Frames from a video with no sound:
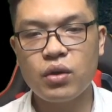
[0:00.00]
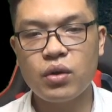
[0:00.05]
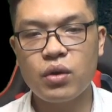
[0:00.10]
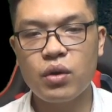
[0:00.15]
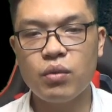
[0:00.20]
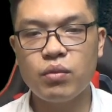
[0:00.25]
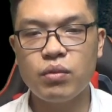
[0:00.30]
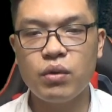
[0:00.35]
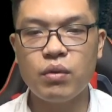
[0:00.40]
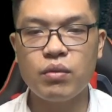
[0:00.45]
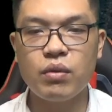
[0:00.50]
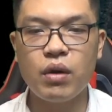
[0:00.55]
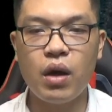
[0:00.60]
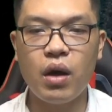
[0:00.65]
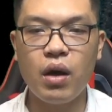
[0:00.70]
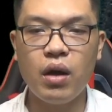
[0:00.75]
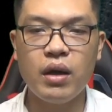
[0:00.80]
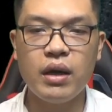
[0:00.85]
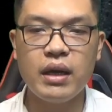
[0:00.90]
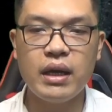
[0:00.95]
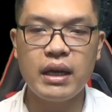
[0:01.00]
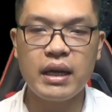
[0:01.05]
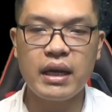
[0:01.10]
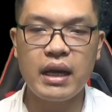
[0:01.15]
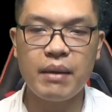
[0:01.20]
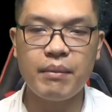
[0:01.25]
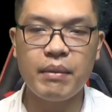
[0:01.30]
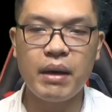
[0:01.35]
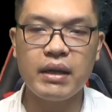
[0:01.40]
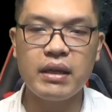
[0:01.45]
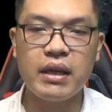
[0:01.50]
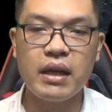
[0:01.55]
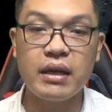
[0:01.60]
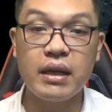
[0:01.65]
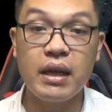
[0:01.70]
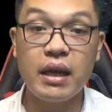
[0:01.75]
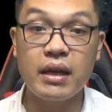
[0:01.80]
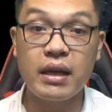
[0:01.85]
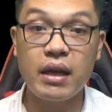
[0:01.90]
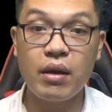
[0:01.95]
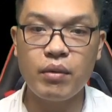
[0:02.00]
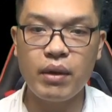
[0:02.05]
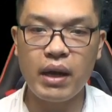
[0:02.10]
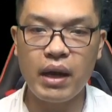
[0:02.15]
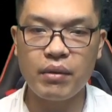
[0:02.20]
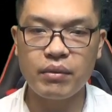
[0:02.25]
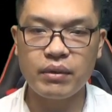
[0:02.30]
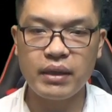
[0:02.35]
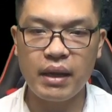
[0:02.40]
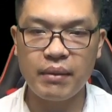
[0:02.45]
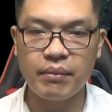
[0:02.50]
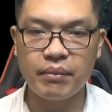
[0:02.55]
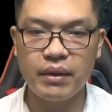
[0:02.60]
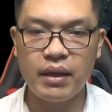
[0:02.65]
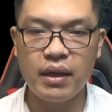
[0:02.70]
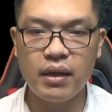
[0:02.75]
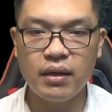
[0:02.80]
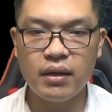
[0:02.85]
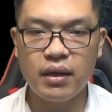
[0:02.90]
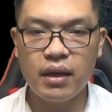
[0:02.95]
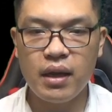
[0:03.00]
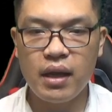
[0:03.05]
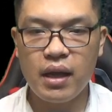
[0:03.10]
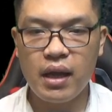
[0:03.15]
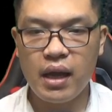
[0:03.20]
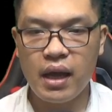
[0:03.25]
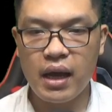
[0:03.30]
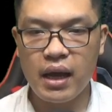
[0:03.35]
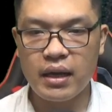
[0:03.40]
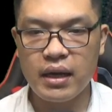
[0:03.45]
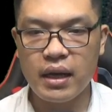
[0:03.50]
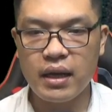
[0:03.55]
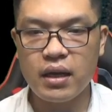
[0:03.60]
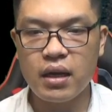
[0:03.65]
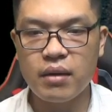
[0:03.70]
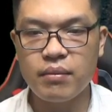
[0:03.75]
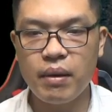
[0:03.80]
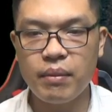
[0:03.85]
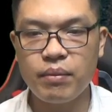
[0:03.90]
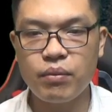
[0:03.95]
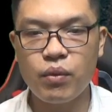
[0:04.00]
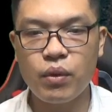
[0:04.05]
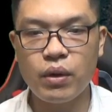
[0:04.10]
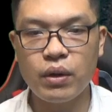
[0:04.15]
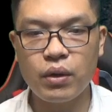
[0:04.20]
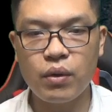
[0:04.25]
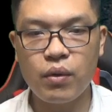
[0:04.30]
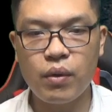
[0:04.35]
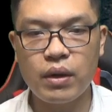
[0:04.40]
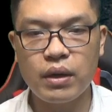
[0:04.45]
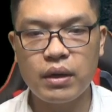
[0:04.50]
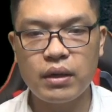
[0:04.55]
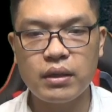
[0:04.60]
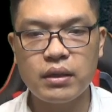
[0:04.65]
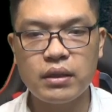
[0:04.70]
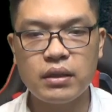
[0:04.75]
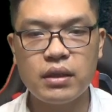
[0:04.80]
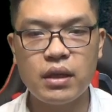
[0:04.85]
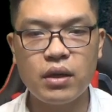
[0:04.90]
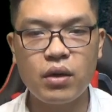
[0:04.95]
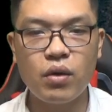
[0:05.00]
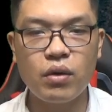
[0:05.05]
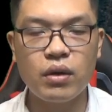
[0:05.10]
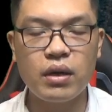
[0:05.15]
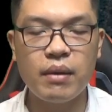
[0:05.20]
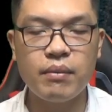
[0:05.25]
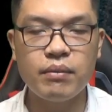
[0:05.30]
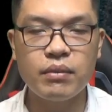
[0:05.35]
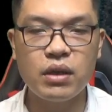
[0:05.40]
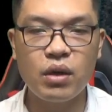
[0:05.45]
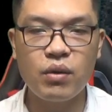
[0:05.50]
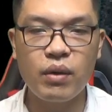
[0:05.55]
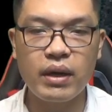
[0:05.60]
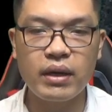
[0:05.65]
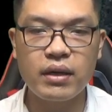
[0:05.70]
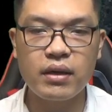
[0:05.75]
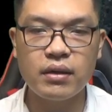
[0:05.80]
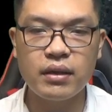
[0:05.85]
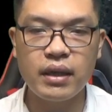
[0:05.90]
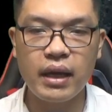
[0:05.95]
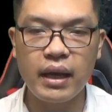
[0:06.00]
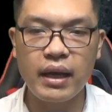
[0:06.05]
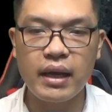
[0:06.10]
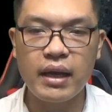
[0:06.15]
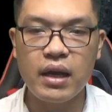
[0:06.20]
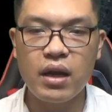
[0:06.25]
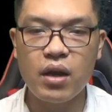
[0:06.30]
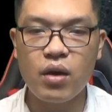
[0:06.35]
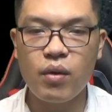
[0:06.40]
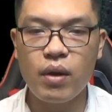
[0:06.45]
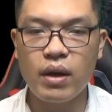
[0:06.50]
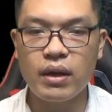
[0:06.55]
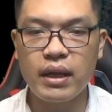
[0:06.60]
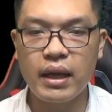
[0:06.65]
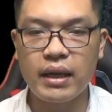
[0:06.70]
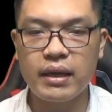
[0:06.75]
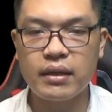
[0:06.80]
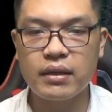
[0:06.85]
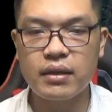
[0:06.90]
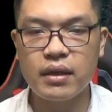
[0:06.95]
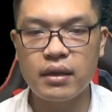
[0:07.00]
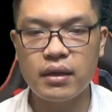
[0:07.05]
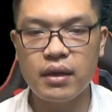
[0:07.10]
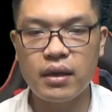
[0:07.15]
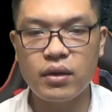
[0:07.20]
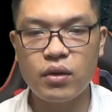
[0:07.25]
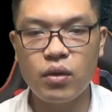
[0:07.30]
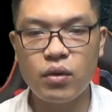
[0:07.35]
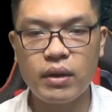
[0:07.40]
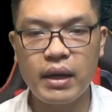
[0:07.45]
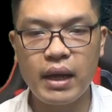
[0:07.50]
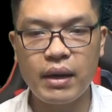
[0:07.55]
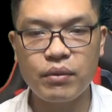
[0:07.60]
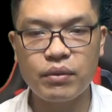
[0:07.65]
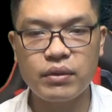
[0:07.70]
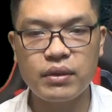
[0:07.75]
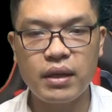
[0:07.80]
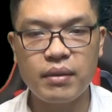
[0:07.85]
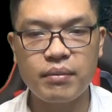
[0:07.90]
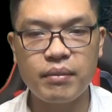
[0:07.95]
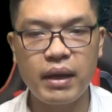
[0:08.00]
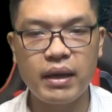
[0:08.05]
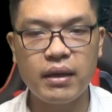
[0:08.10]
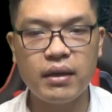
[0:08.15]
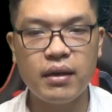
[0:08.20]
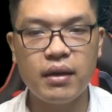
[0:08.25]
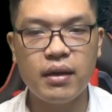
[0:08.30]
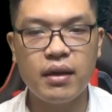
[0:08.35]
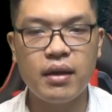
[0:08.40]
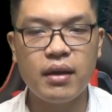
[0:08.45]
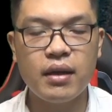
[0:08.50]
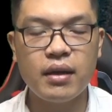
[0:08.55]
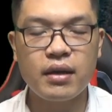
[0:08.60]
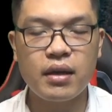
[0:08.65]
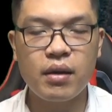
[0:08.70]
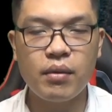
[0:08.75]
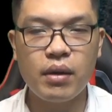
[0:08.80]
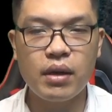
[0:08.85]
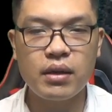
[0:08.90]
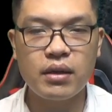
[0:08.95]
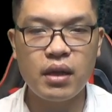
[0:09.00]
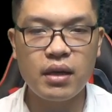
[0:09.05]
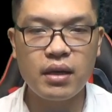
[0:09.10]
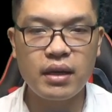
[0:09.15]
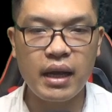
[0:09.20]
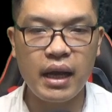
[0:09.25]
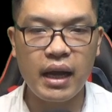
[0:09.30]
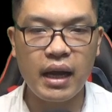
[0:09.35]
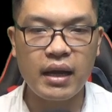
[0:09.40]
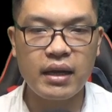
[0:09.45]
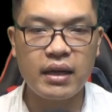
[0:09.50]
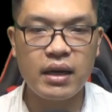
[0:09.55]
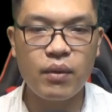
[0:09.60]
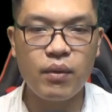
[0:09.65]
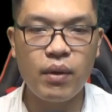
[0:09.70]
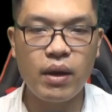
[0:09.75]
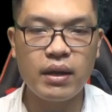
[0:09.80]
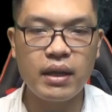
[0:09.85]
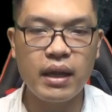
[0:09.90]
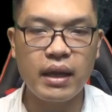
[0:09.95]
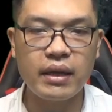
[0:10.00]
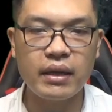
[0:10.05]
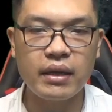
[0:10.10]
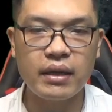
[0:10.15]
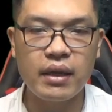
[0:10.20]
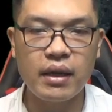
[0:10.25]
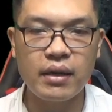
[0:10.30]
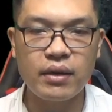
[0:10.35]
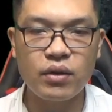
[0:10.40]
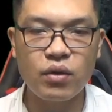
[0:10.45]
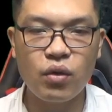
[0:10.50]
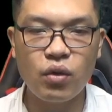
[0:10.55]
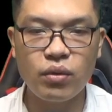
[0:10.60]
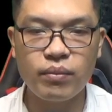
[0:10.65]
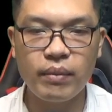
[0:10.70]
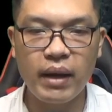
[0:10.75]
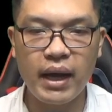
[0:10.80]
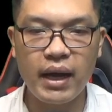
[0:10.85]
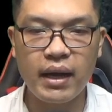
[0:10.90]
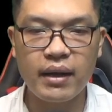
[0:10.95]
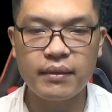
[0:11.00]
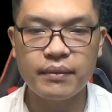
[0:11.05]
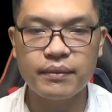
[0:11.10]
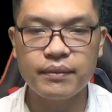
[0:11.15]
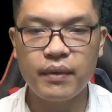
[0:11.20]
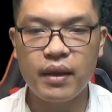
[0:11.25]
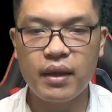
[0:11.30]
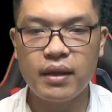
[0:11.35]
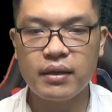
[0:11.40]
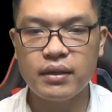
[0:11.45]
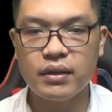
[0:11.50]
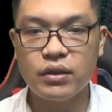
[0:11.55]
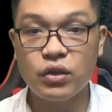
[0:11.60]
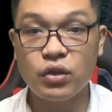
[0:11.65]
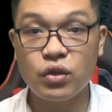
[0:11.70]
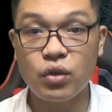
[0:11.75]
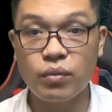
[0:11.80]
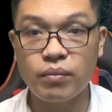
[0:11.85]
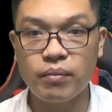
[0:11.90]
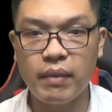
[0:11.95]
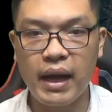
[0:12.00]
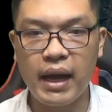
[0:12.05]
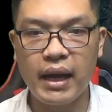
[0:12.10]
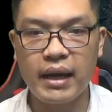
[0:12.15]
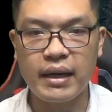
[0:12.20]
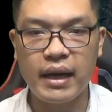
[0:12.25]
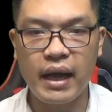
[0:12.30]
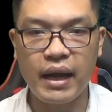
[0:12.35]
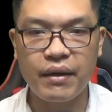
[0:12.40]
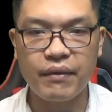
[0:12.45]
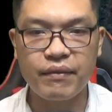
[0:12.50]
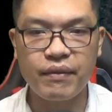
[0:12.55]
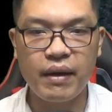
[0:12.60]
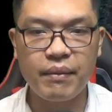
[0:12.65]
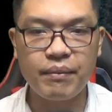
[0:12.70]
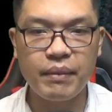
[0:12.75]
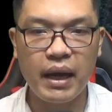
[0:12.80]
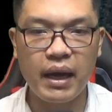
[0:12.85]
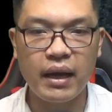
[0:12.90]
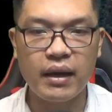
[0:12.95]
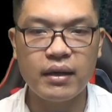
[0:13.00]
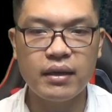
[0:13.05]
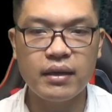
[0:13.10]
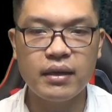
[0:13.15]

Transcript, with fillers: Cùng lúc đó, đám hạ nhân kia kêu gào thảm thiết, anh ấy cơ bắp cuồn cuộn, xương cốt đâm ra ngoài cơ thể, hóa thành từng lưỡi cốt đào sắc bén. Không ngờ tất cả đều hóa thành nhận cốt ma. Chủng ma đại pháp à?